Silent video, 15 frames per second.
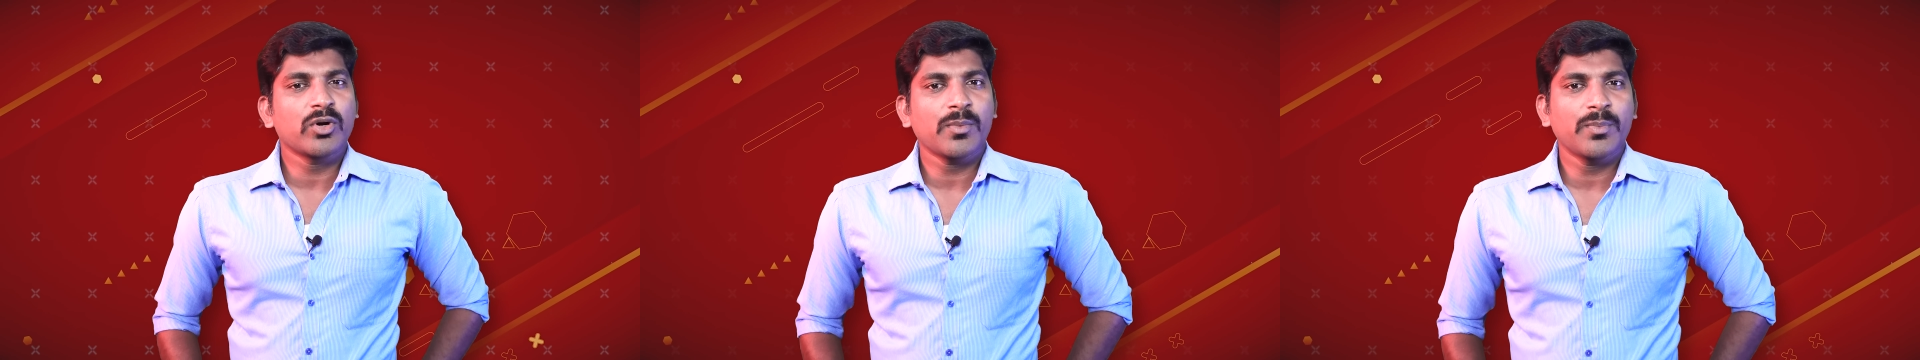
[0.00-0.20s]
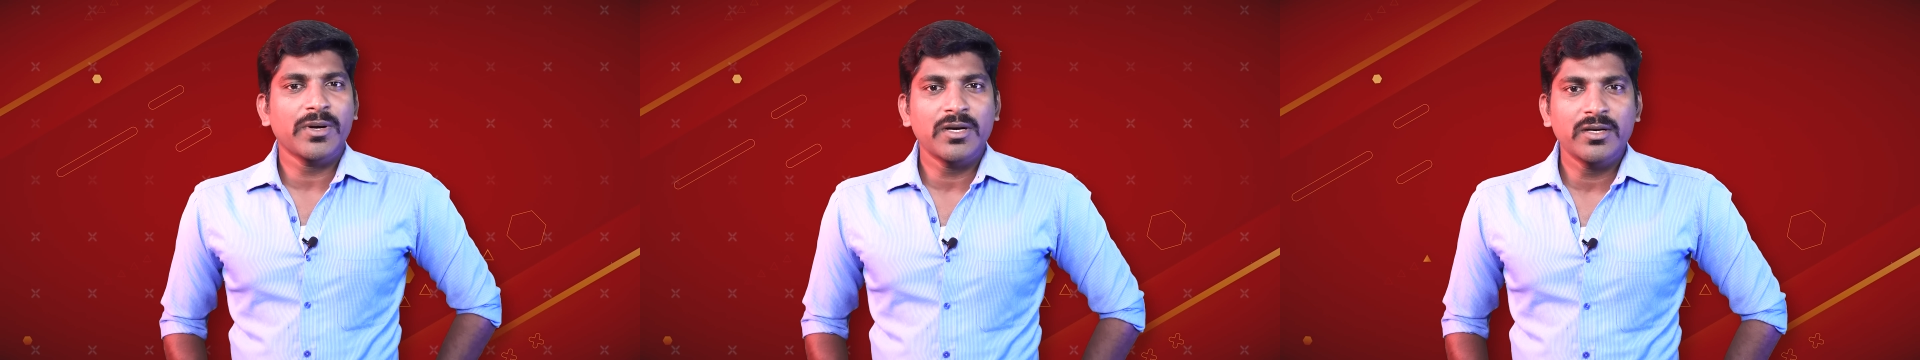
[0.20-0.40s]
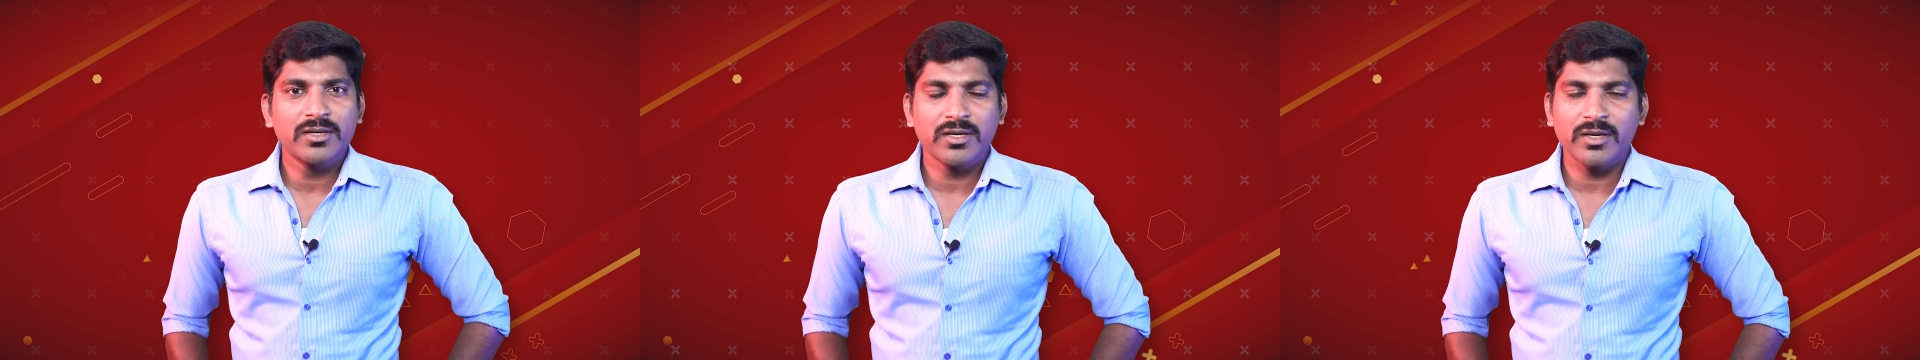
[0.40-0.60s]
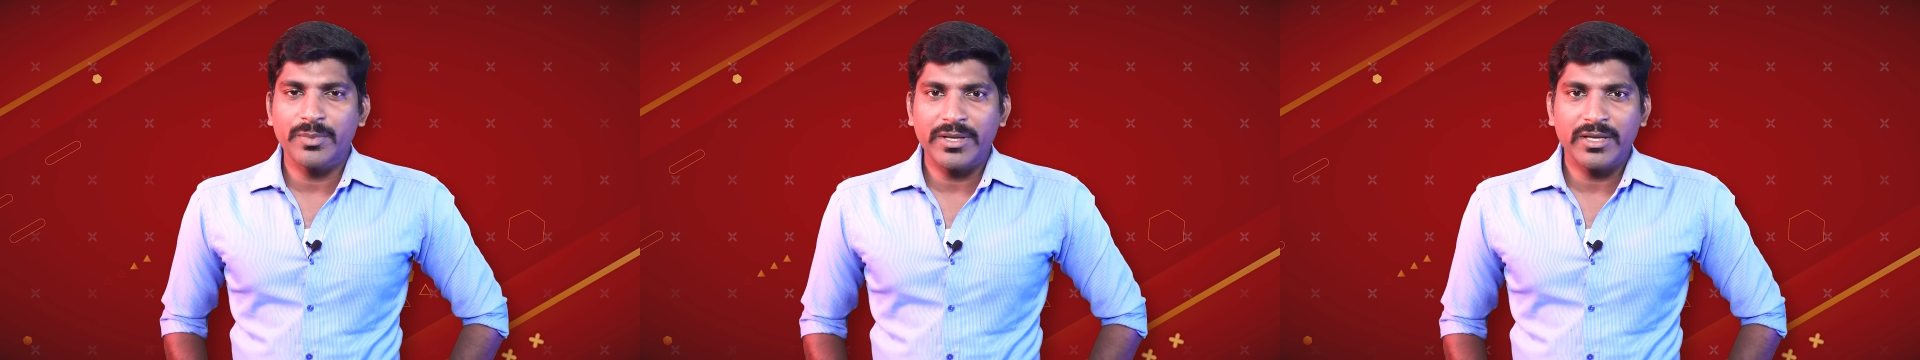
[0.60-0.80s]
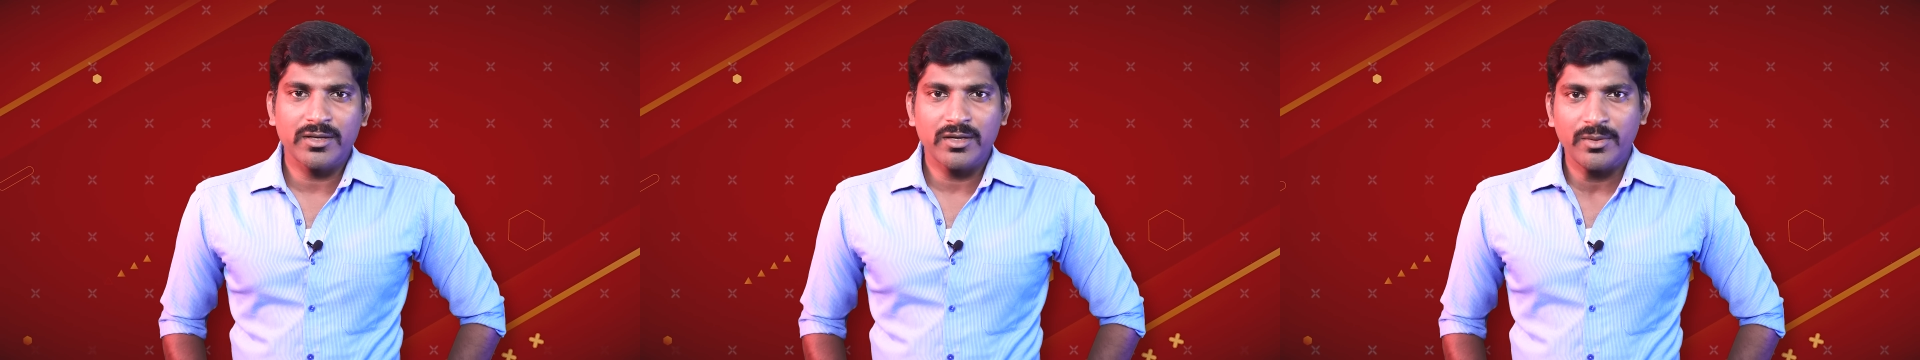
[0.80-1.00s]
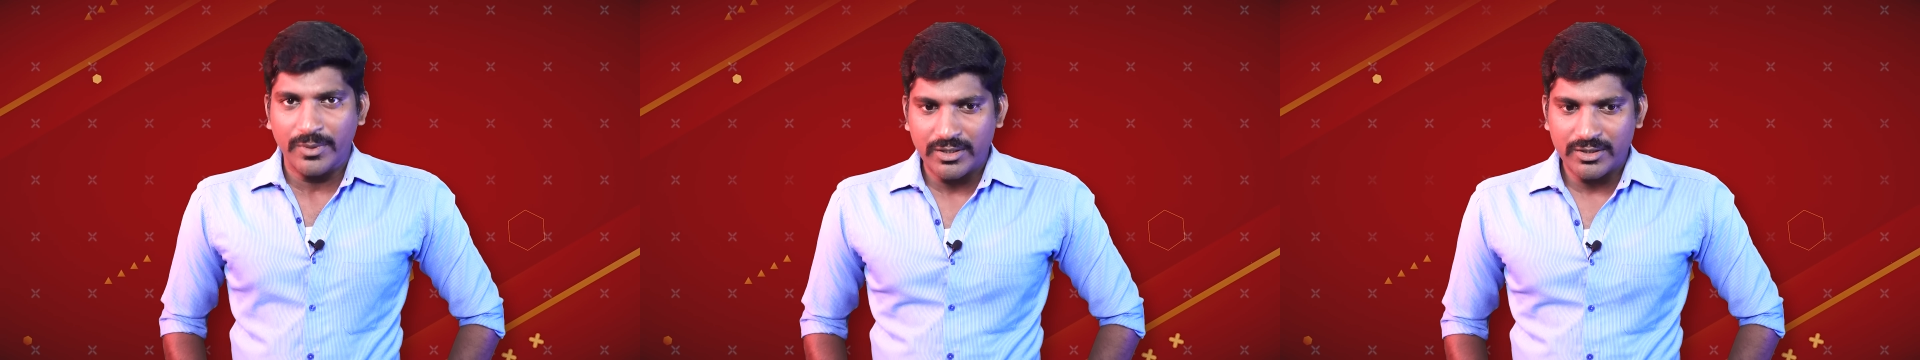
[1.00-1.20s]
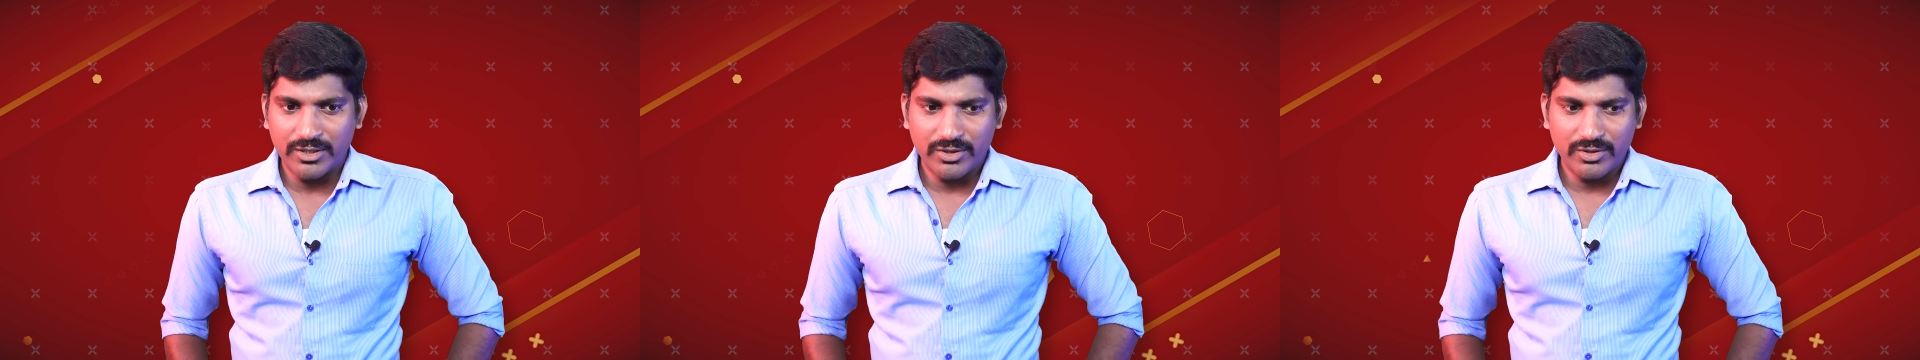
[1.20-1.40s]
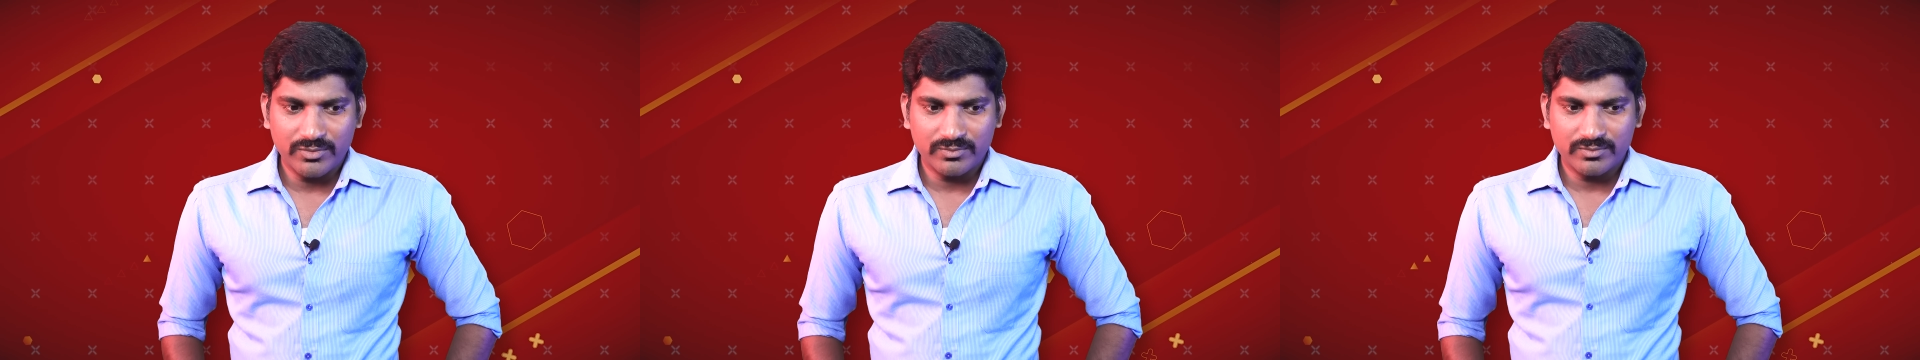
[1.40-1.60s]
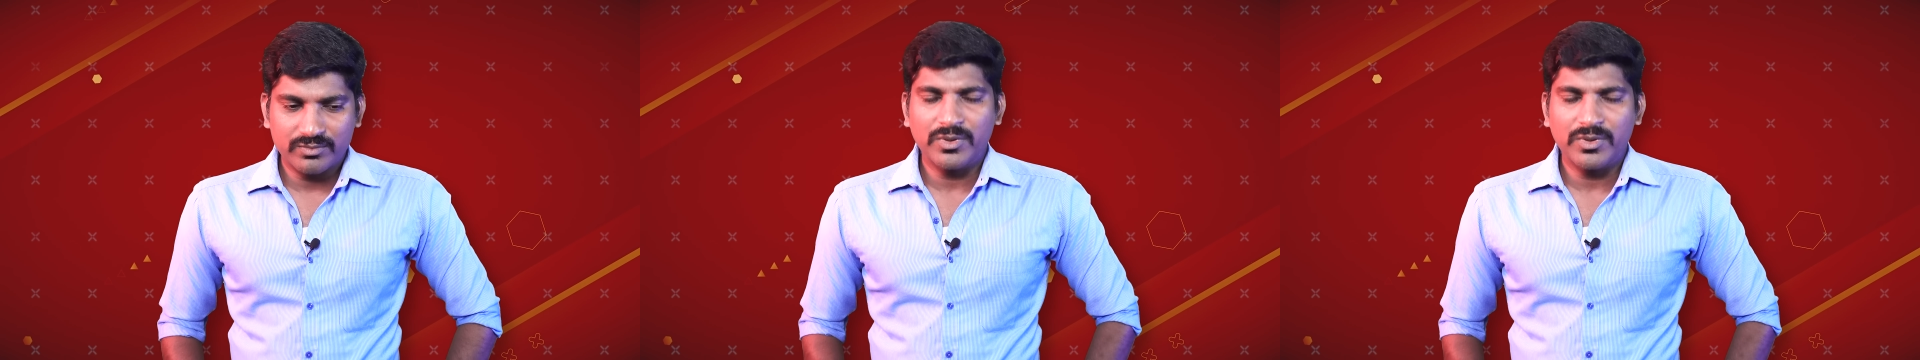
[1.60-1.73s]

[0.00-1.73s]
குழப்பங்கள் இருக்குது அப்படிங்கிறது நமக்கு தெரியும்